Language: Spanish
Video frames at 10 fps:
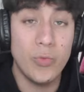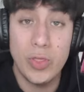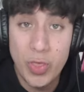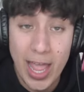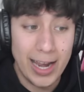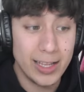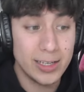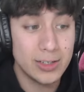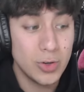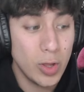
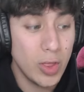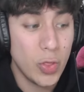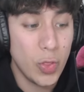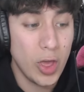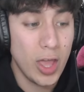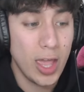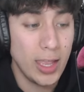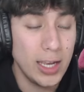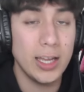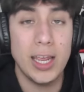oficiales, ¿no? Y dice,
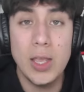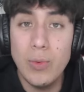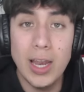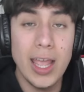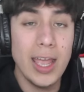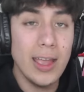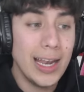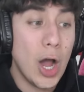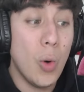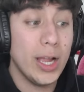increíble
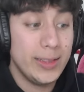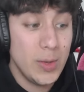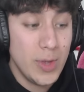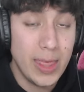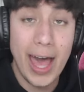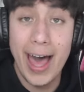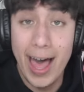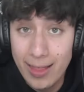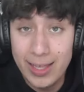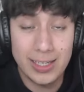la
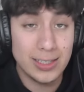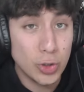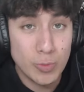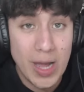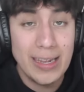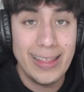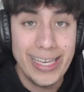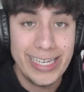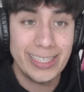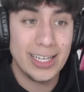objetividad de estos
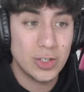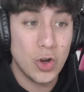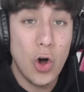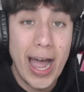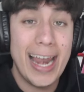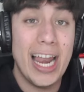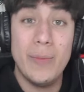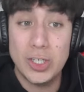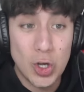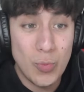madridistas, ¿no? Ojalá
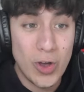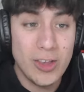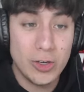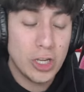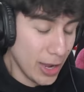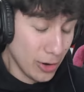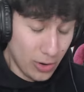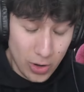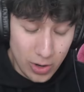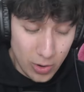más como ellos. Claro,
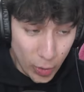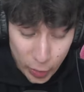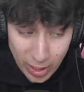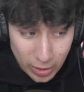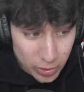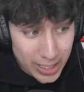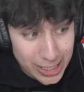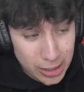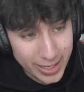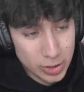lo cierto
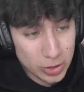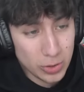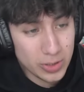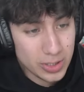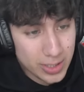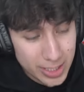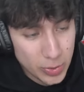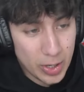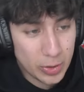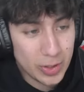es que esto sí es
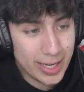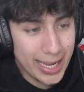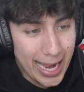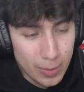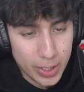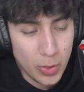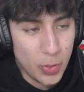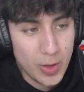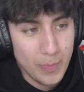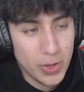cierto que al
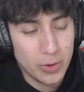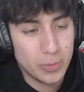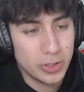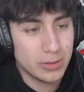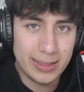principio, pues